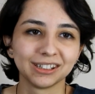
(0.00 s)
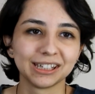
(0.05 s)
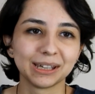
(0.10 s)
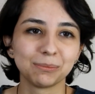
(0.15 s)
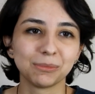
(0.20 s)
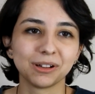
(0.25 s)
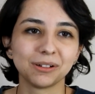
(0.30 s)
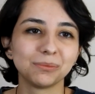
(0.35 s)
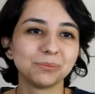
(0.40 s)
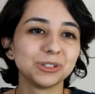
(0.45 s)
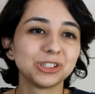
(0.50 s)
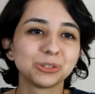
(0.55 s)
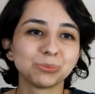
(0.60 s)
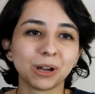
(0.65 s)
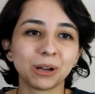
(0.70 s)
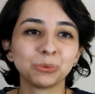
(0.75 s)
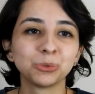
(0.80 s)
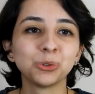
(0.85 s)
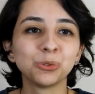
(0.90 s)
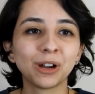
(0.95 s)
Yemem,
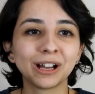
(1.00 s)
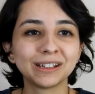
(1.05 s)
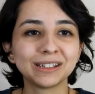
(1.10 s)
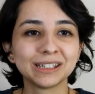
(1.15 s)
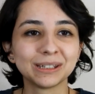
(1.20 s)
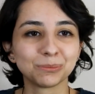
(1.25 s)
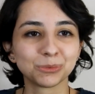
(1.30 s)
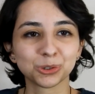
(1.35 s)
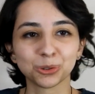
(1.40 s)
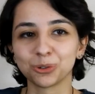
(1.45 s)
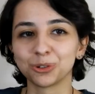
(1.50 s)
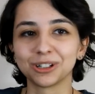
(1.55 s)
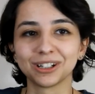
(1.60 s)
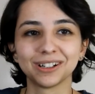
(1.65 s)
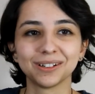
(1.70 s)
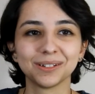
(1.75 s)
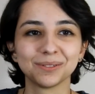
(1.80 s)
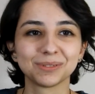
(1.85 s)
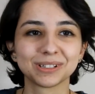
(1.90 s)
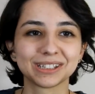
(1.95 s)
içmem, güvenliyim
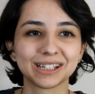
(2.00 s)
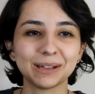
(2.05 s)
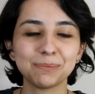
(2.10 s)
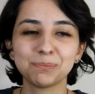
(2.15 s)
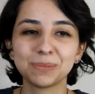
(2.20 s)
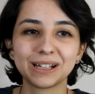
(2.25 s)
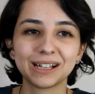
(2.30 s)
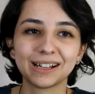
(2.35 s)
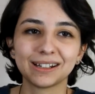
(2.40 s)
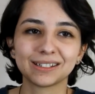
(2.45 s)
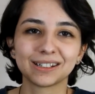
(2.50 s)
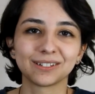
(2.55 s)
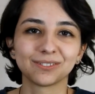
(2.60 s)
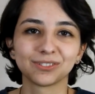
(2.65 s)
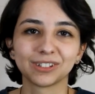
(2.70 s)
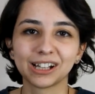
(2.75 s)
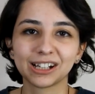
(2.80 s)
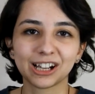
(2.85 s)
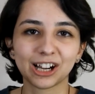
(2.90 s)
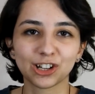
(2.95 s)
sonra. Mesela hep birileri
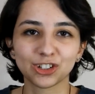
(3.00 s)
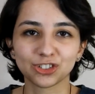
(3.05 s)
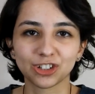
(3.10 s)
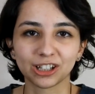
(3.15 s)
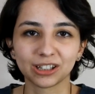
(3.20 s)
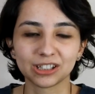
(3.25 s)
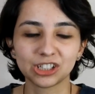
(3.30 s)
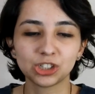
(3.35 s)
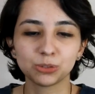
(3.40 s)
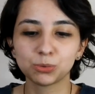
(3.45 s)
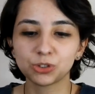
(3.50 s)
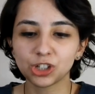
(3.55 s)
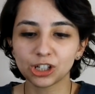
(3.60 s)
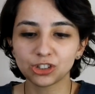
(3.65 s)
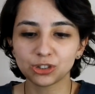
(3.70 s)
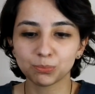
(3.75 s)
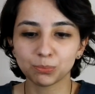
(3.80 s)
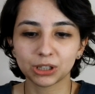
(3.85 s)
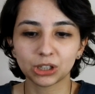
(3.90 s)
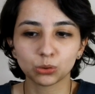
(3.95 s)
tarafından karşılandı. Hiçbir şey
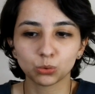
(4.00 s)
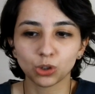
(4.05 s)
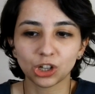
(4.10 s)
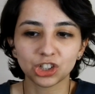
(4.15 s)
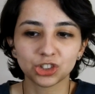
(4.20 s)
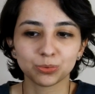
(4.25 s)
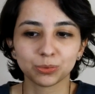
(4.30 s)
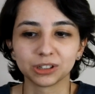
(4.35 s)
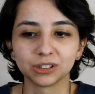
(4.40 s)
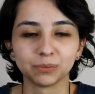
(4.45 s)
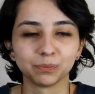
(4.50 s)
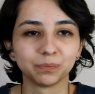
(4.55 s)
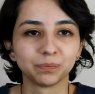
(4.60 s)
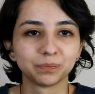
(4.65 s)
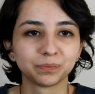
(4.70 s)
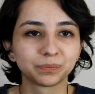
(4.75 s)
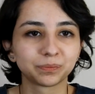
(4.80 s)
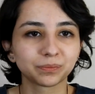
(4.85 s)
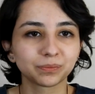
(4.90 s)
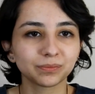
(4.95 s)
için ben uğraşmadım.
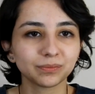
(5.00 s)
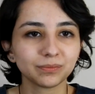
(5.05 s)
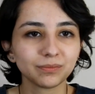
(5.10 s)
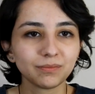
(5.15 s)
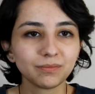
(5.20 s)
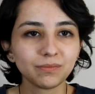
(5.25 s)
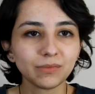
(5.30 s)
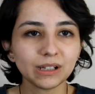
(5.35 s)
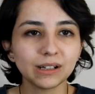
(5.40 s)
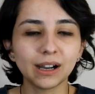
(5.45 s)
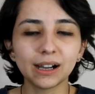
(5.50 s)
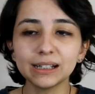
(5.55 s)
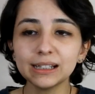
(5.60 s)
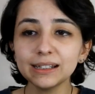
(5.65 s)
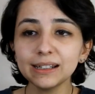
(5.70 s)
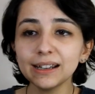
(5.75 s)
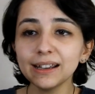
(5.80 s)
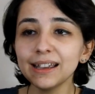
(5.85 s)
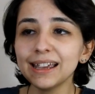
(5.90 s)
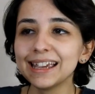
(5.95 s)

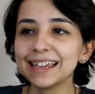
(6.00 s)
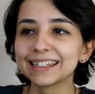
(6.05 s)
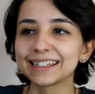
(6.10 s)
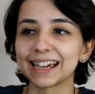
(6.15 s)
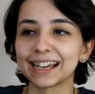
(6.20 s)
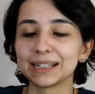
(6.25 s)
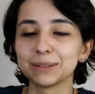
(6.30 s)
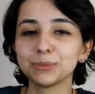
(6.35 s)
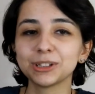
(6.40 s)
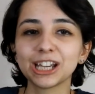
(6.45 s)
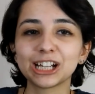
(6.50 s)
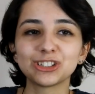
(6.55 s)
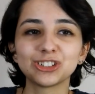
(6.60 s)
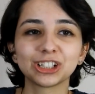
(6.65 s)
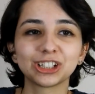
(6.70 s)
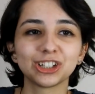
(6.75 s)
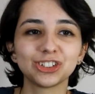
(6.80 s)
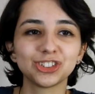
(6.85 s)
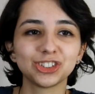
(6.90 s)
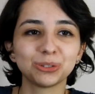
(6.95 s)
Haliyle kendimi
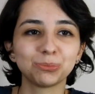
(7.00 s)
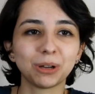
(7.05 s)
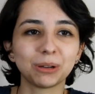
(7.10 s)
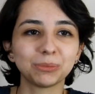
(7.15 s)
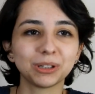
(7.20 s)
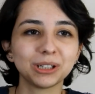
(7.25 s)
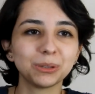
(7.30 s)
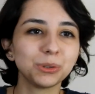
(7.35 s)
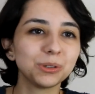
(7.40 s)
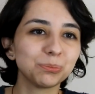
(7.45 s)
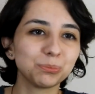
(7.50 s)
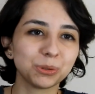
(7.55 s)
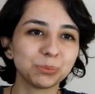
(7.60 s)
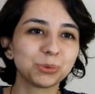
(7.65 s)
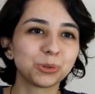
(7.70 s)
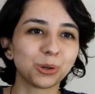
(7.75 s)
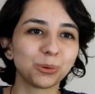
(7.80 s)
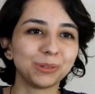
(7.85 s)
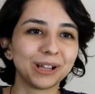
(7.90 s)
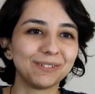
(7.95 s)
gerçekleştirmemde de bir, bir
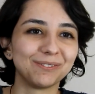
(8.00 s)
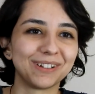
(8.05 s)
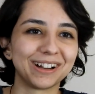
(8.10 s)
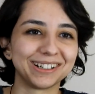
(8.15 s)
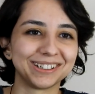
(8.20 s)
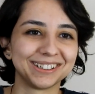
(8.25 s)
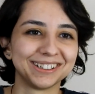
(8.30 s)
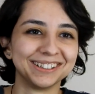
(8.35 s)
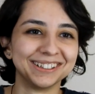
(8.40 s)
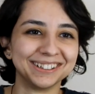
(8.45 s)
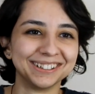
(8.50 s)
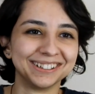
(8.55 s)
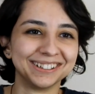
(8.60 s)
problem var.